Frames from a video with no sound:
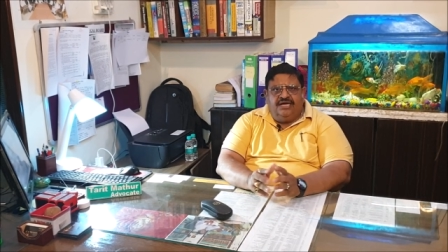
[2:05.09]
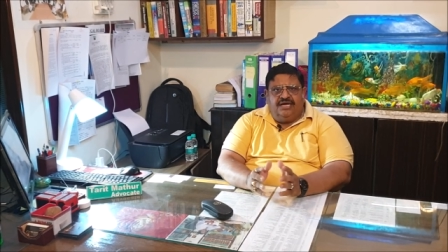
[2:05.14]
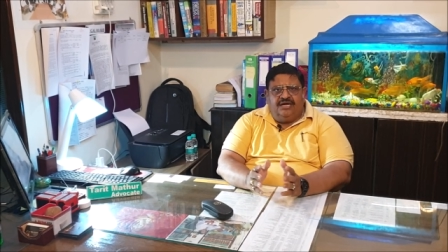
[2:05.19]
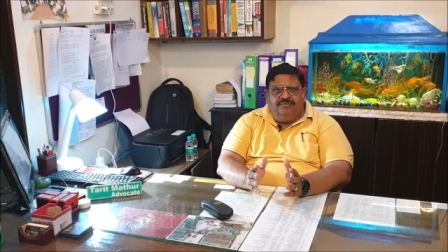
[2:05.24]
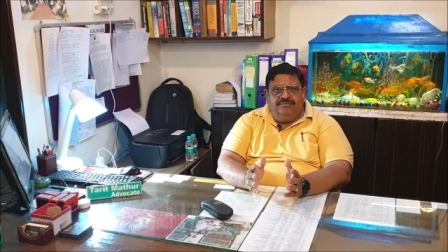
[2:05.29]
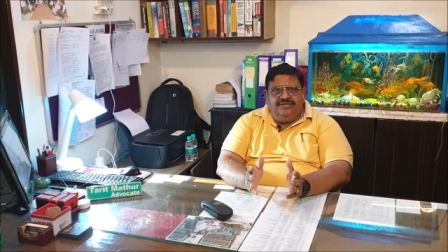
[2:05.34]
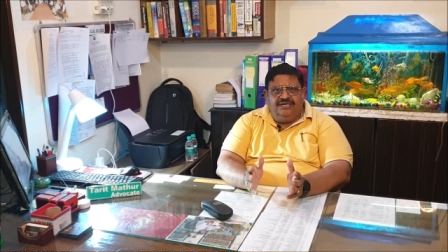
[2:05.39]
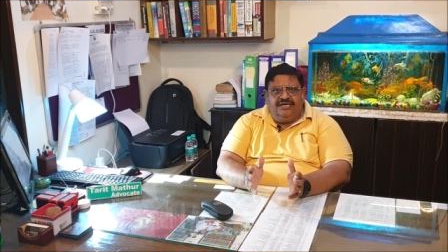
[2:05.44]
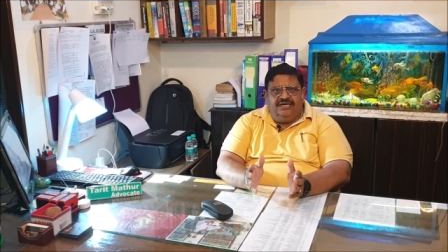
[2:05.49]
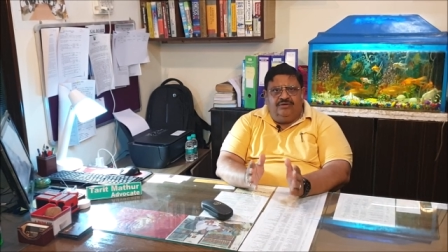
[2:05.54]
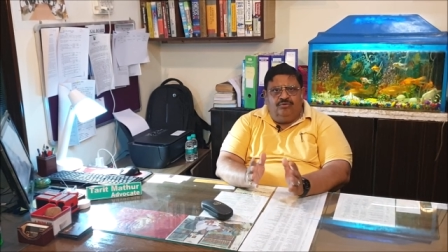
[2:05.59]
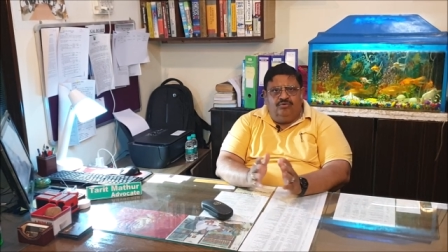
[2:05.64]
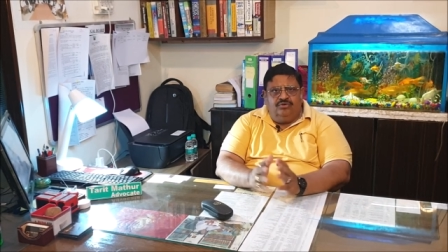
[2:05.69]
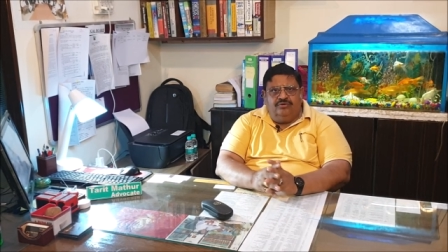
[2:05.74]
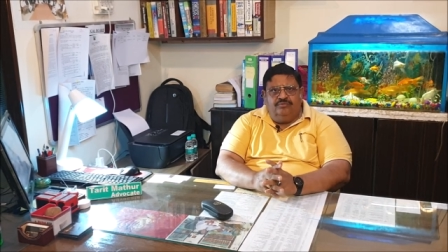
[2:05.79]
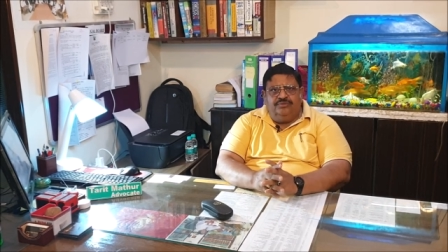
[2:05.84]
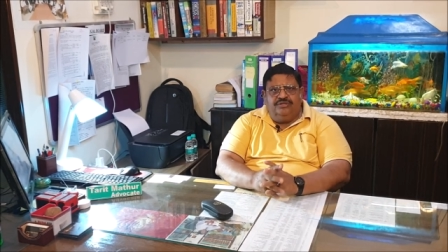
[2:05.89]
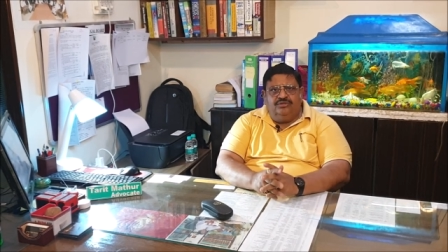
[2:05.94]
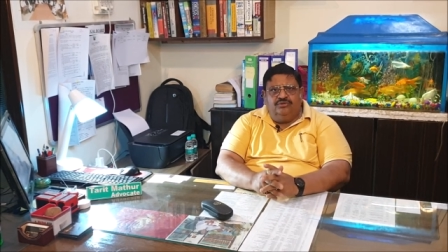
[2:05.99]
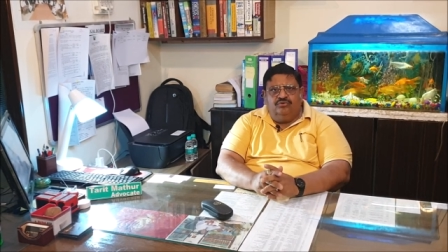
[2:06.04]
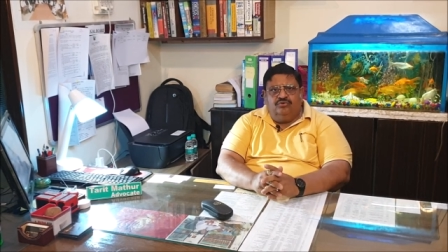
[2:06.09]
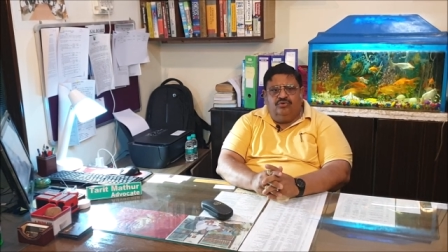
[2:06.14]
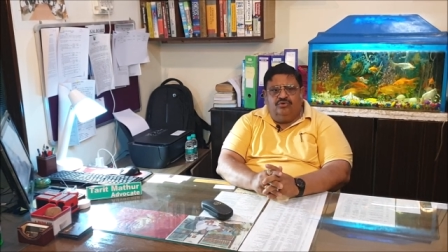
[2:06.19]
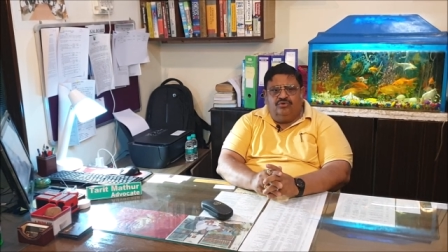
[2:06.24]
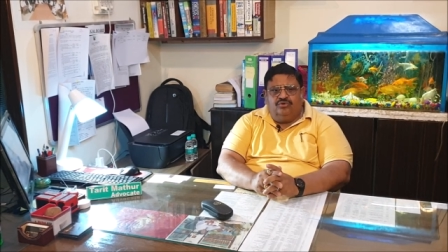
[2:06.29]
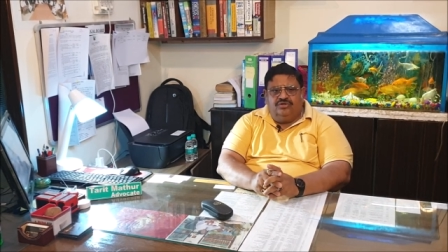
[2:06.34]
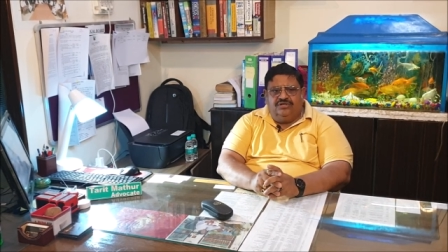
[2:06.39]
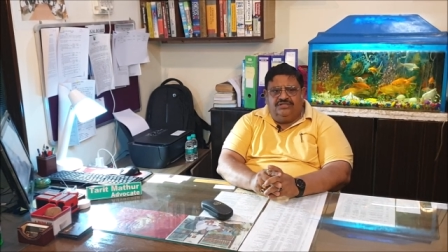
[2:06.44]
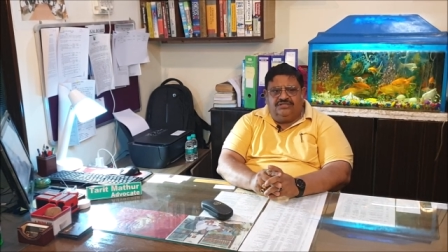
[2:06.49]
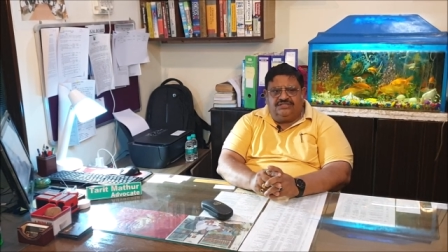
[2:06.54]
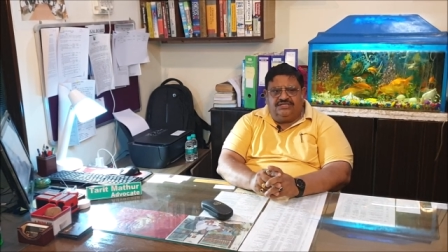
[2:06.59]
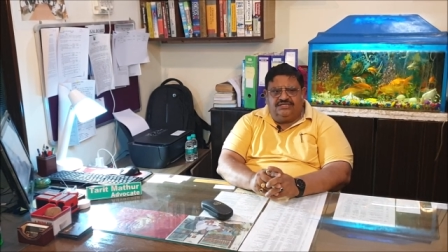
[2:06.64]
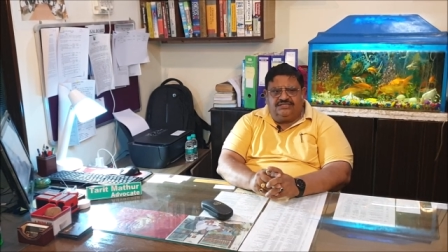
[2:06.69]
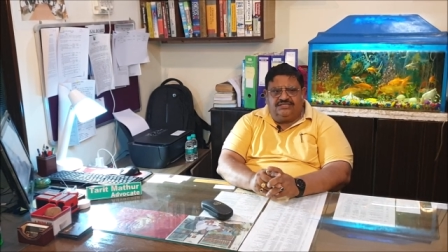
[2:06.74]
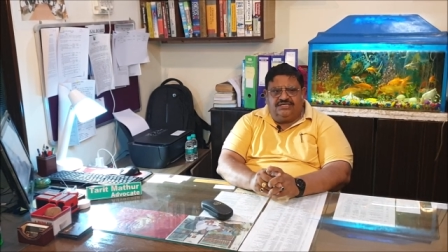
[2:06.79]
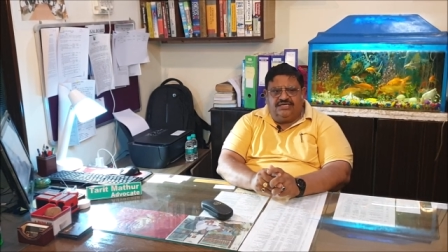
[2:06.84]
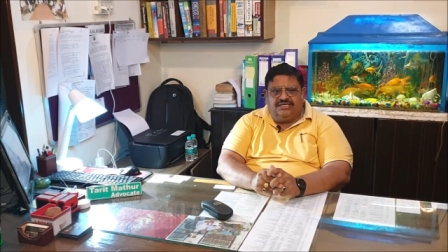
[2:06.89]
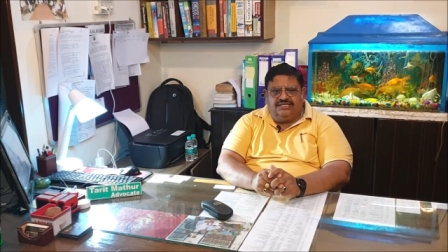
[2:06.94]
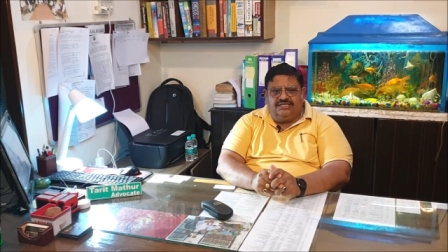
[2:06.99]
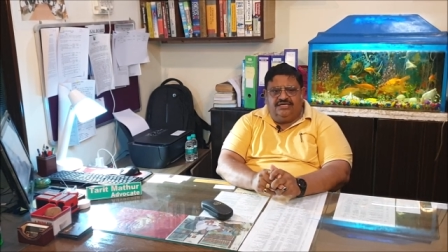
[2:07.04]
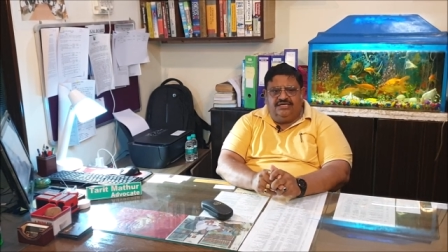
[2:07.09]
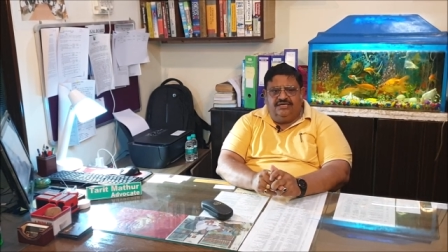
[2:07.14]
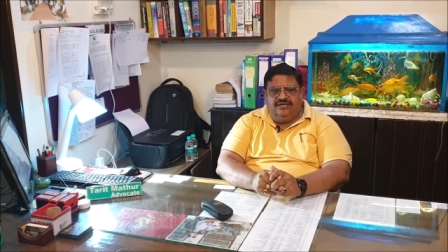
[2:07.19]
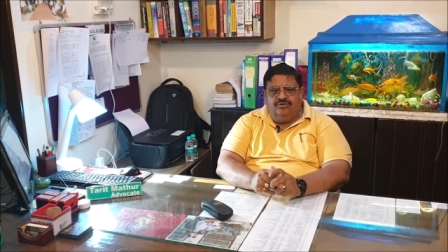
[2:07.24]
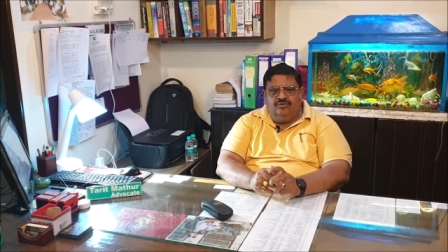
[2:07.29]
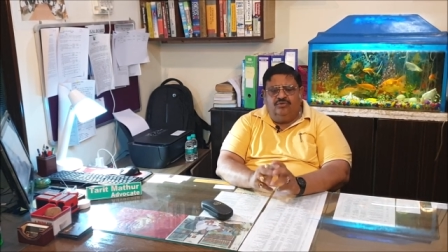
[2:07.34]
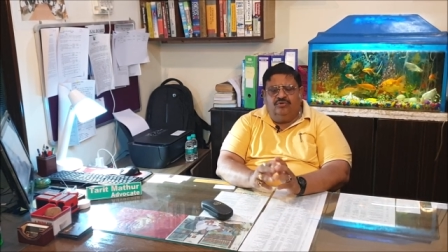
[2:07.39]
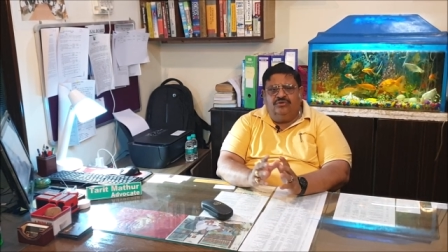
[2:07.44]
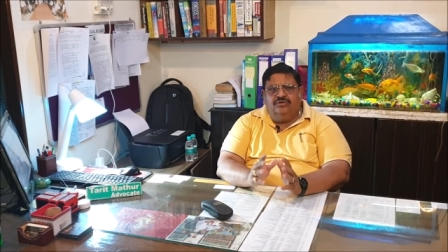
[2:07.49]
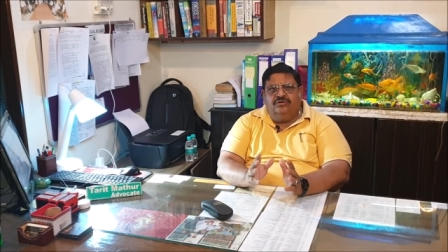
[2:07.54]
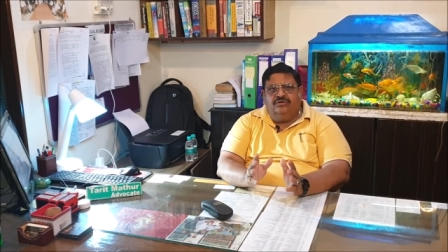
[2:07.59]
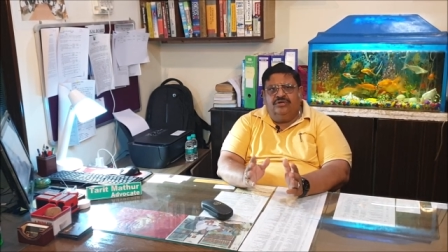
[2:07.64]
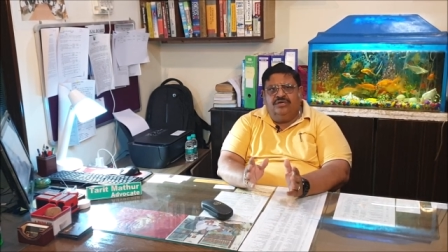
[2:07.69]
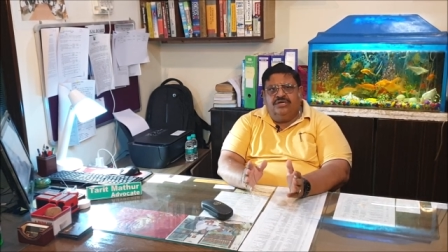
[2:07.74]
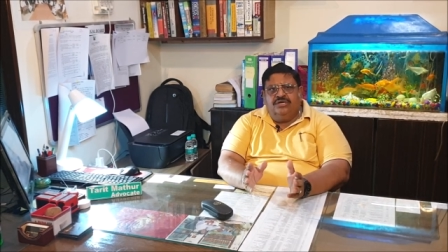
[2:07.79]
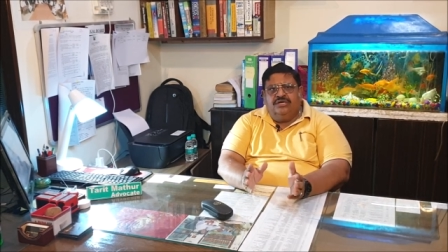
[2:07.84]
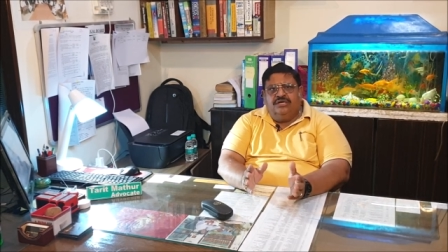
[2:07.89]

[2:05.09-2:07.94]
हम यहाँ उन बिंदुओं को डिस्कस करते हैं उन